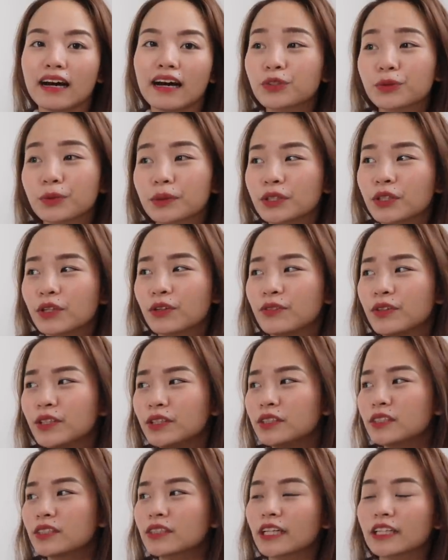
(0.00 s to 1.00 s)
customer
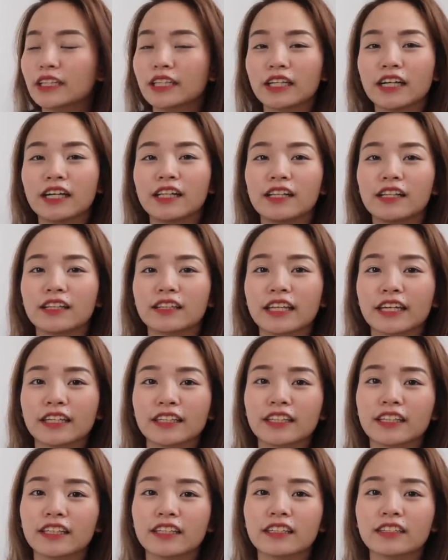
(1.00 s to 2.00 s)
service, technical,
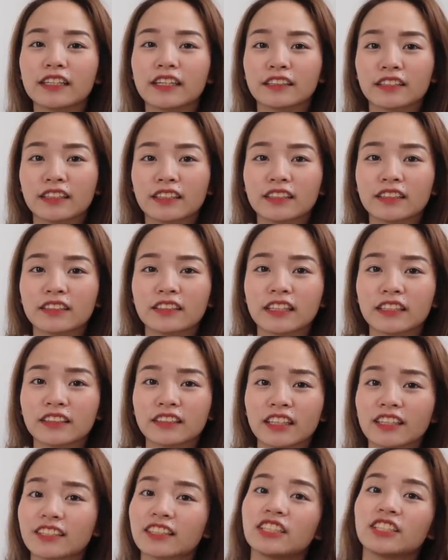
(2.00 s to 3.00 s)
technic, technic, te
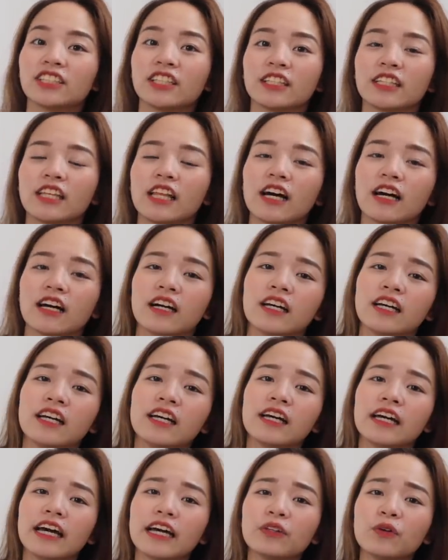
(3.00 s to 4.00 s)
technician nila.
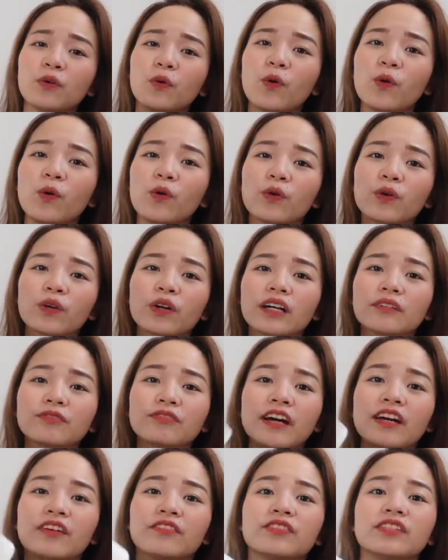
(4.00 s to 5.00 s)
Ito,
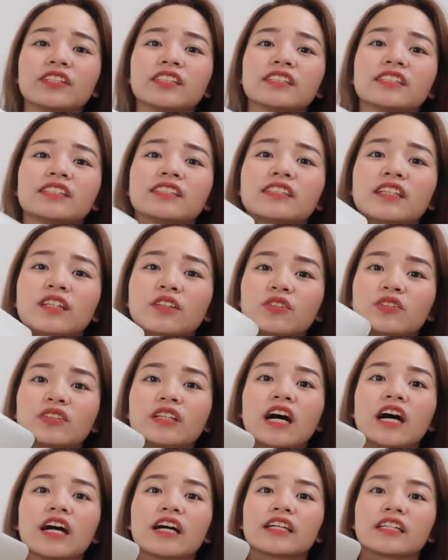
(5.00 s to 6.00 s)
5 years na to
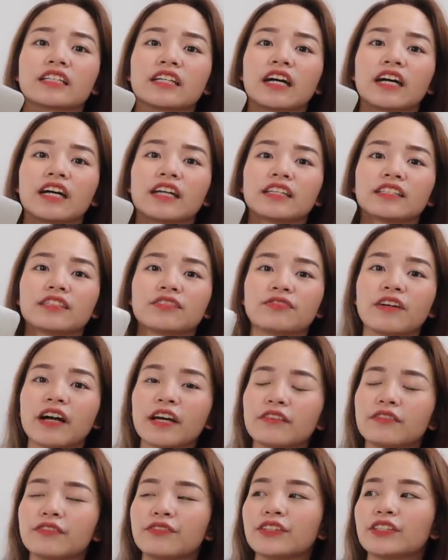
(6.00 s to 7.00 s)
sa akin, guys.
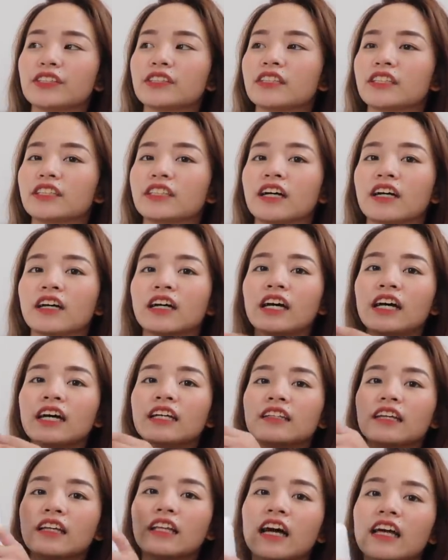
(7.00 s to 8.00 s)
5 years na siyang
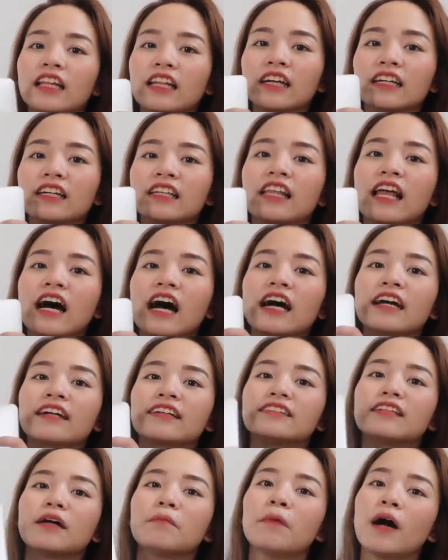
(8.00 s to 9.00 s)
nalalaglag,
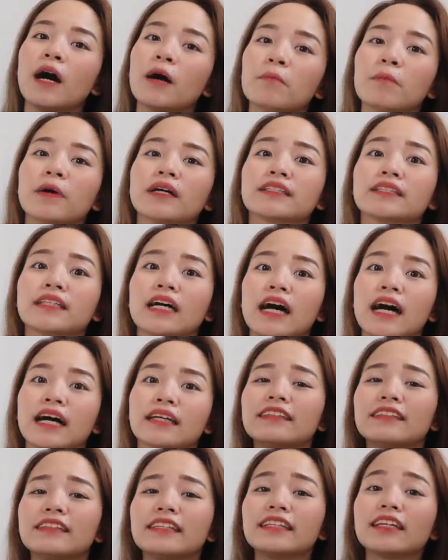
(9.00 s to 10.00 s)

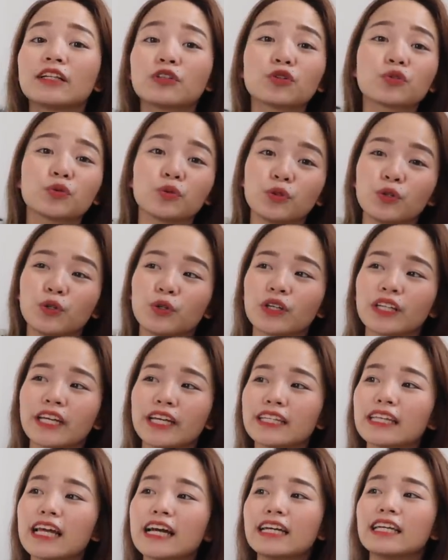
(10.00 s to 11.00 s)
nababasa, hindi natutulog.
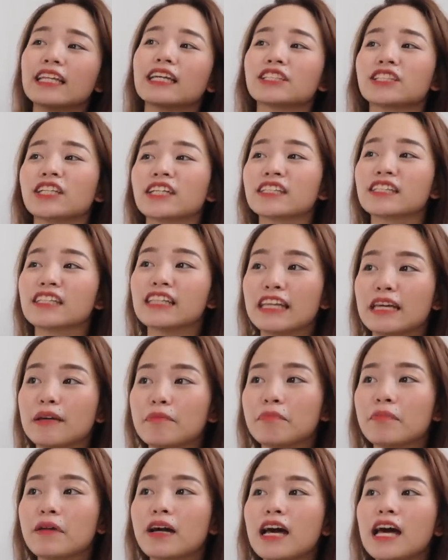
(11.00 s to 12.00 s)
Like, lagi lang siyang
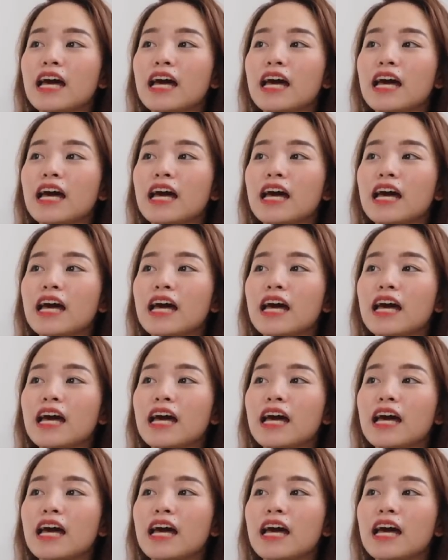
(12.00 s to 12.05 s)
sleep.